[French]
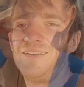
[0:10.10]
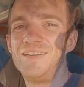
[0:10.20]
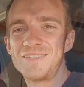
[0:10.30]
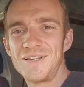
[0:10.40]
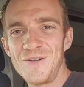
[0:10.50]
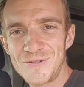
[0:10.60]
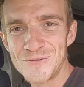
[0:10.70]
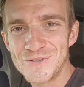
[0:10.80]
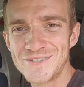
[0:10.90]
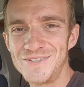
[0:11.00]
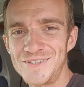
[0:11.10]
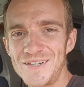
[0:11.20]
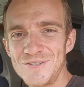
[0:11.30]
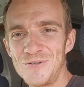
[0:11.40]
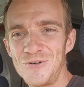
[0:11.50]
Et salut à tous,
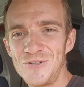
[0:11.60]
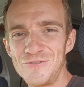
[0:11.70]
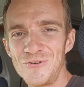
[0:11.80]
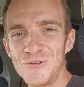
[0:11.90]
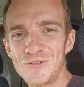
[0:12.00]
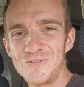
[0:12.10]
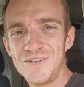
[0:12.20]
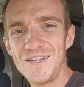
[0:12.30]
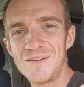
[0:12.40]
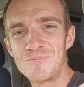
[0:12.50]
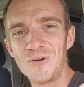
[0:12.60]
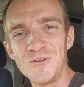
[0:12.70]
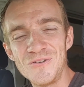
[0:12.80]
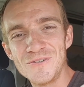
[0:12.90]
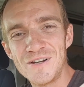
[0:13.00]
très heureux de vous retrouver pour
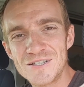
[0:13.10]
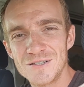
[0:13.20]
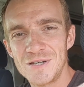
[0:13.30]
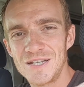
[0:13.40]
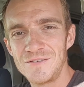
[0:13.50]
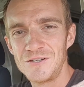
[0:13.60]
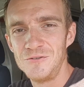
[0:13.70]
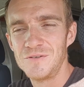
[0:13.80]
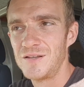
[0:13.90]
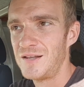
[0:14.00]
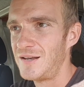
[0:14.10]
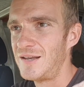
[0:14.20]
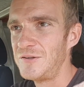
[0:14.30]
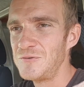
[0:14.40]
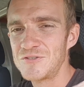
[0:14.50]
une nouvelle semaine avec nous.
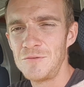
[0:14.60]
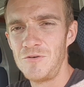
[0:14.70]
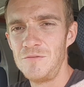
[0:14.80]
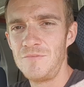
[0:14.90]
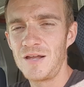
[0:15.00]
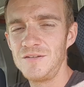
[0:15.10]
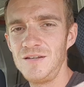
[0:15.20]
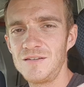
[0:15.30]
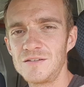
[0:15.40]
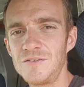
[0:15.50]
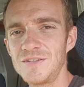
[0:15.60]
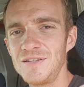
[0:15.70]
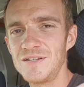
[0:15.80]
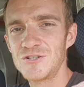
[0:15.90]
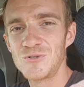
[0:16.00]
Là, nous sommes le mardi
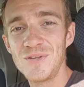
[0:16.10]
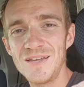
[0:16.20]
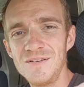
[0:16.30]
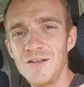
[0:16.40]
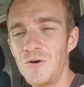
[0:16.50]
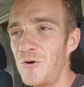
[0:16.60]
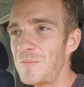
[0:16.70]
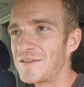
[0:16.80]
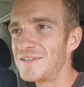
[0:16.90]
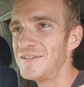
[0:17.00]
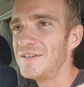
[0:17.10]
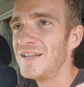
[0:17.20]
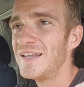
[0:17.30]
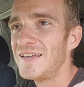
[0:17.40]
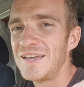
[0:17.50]
31 juillet au matin
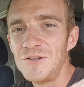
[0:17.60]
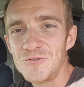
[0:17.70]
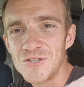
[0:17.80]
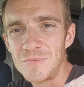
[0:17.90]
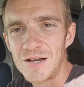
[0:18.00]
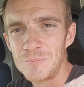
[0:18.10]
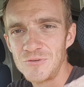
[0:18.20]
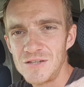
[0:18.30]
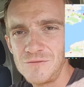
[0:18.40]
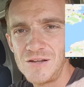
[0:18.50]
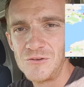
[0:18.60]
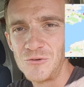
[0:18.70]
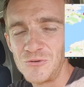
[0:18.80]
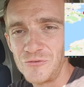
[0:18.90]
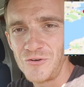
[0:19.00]
et nous sommes à la petite ville de
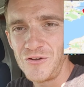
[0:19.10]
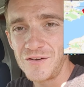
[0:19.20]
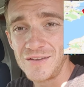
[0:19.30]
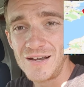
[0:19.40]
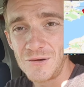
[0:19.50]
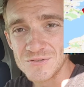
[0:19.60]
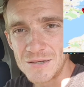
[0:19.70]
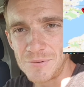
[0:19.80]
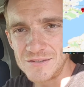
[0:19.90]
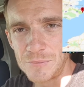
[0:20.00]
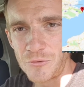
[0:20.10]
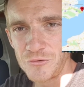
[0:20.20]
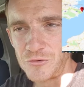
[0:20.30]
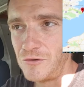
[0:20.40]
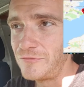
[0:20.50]
Dover et là, on s'apprête à
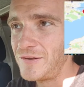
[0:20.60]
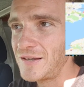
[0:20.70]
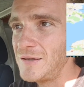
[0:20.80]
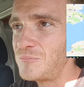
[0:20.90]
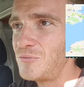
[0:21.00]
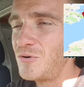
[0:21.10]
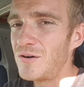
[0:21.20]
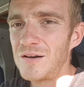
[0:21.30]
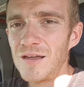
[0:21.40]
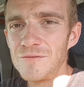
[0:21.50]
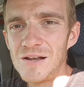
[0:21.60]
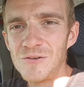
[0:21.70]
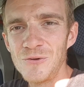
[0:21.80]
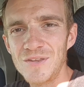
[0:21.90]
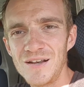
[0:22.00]
prendre le ferry pour la ville
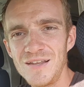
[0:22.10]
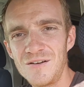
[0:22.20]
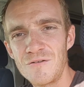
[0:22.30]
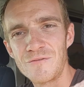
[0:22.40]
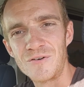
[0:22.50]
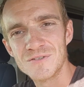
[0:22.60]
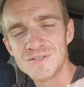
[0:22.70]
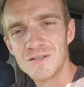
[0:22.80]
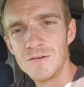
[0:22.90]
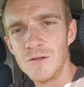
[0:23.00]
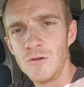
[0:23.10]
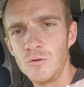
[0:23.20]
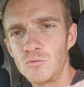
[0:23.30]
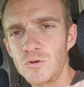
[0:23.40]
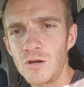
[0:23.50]
de Calais en France.
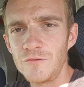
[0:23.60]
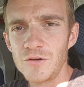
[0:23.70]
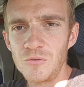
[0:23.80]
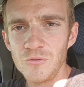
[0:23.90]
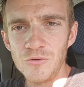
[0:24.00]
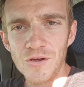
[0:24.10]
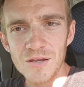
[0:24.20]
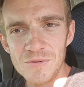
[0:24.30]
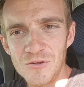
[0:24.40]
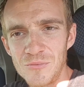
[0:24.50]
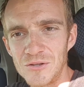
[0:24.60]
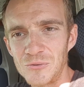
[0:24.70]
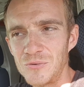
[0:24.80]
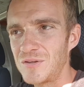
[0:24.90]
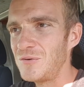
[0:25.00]
Donc il y a environ une heure et demie de
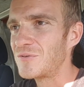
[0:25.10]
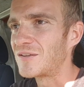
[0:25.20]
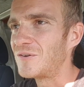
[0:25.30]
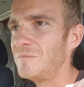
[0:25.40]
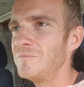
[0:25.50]
bateau qui nous attend.